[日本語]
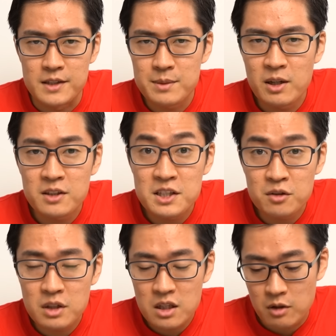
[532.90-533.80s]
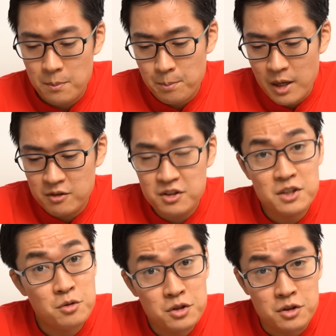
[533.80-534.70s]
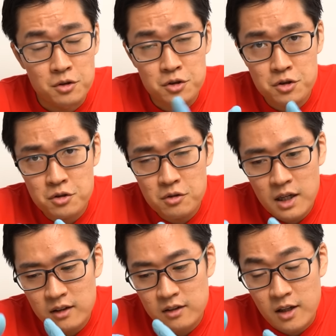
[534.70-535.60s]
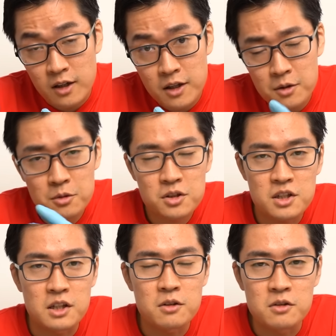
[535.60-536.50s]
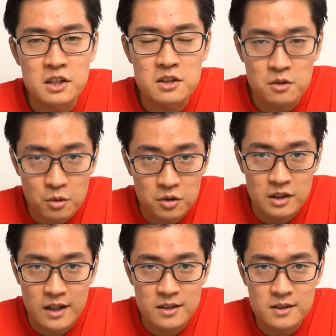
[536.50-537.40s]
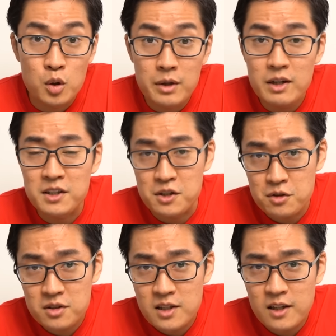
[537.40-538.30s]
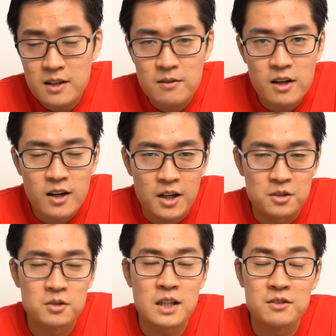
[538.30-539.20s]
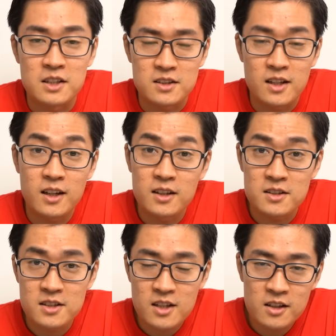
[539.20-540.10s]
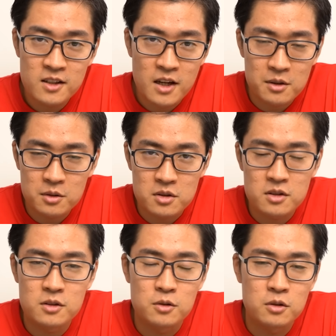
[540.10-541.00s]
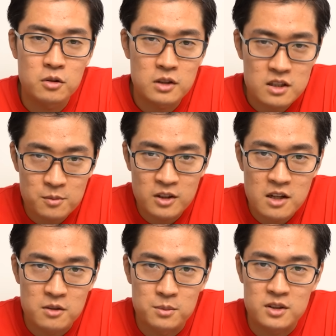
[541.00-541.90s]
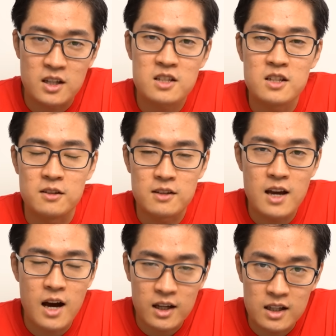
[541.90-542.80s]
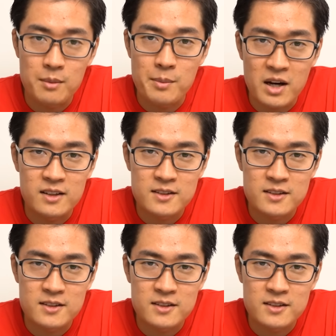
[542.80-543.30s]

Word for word: 一番理想なのはペルチェ素子の周辺だけを真空にすることです。これは技術的には可能なのですが、実際にやろうとするととてつもなく難しいので諦めま